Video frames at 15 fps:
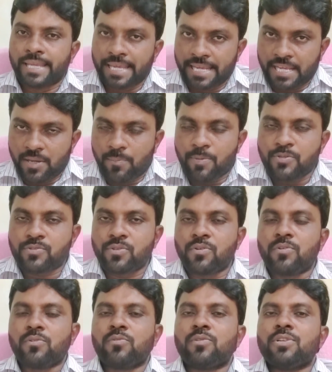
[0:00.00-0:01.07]
ఈ
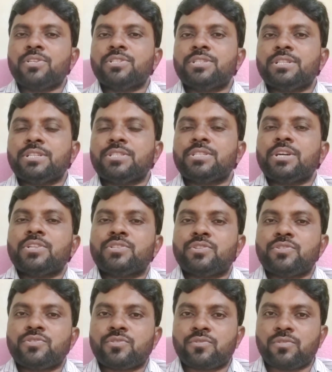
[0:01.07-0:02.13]
ఎపిసోడ్ గురించి
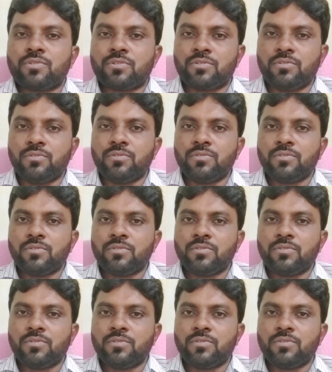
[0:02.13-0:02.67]
చర్చించుకుంటూ